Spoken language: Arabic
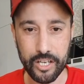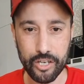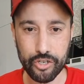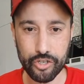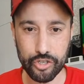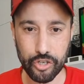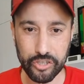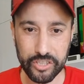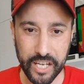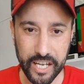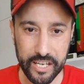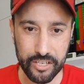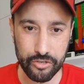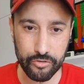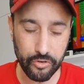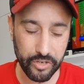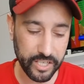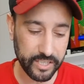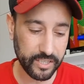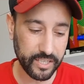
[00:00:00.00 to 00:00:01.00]
الشرطة
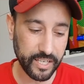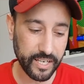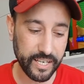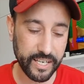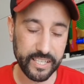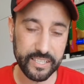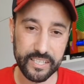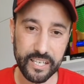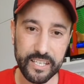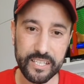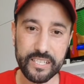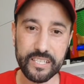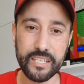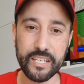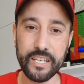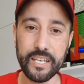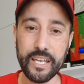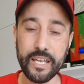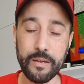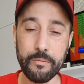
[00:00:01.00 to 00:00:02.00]
اشنو كدير
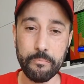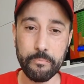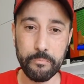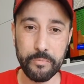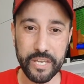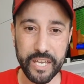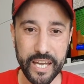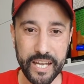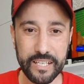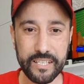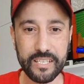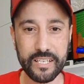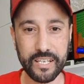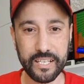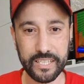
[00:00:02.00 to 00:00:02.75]
كتهز 100